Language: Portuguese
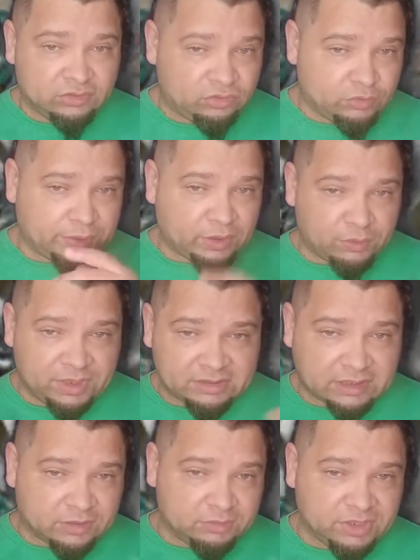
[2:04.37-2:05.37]
Super
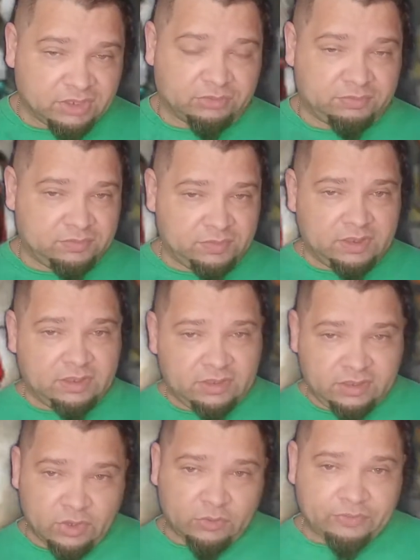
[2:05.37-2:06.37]
comentado mesmo.
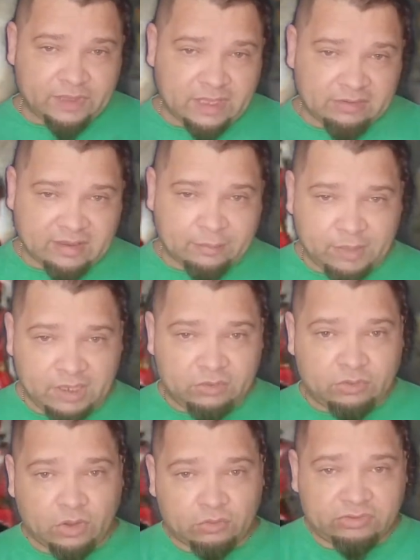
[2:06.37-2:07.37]
E eu fiquei
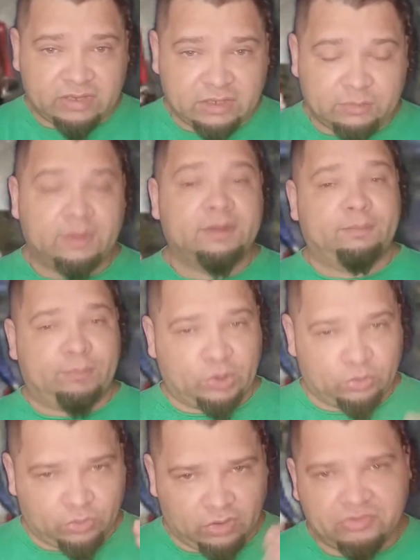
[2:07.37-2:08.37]
sabendo logo cedo
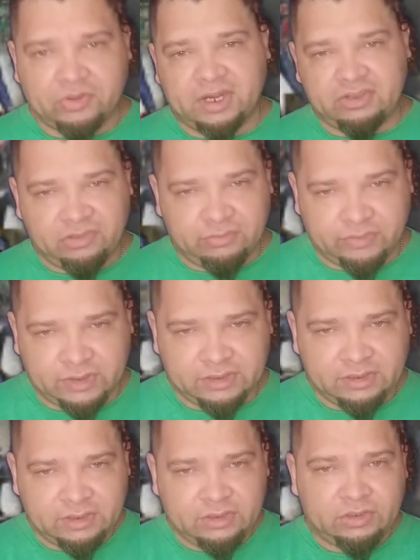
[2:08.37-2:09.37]
pelo nosso grande
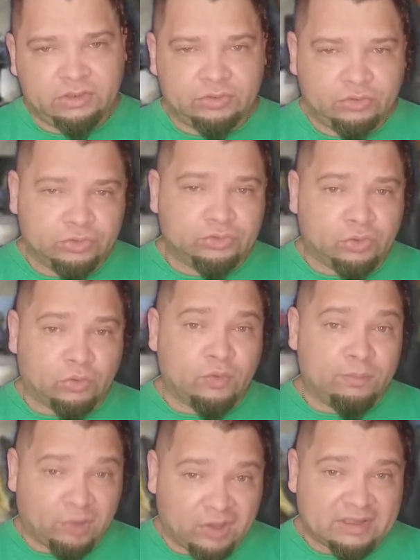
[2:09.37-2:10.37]
Ivan do
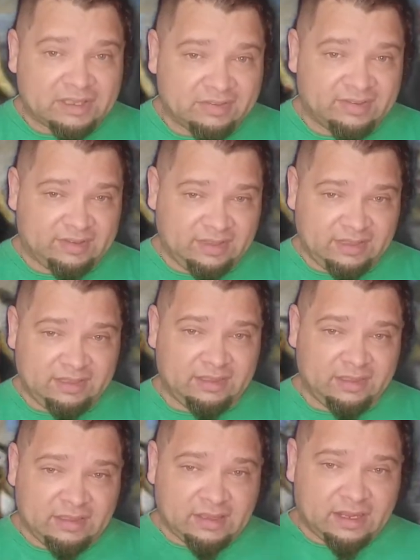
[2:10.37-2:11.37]
Toco Blog.
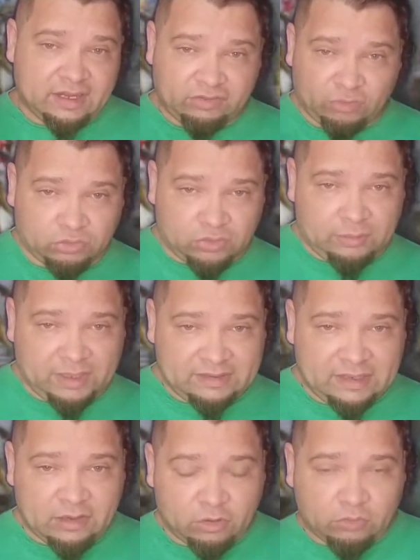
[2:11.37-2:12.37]
Sim, aí ele soltou a
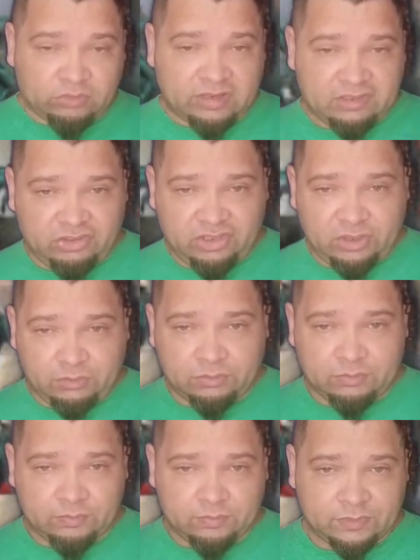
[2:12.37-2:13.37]
matéria logo
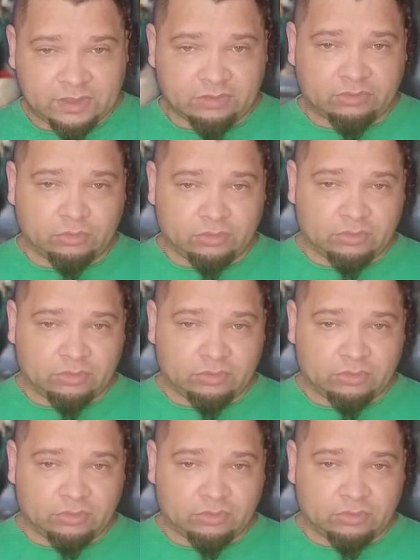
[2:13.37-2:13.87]
cedinho, né?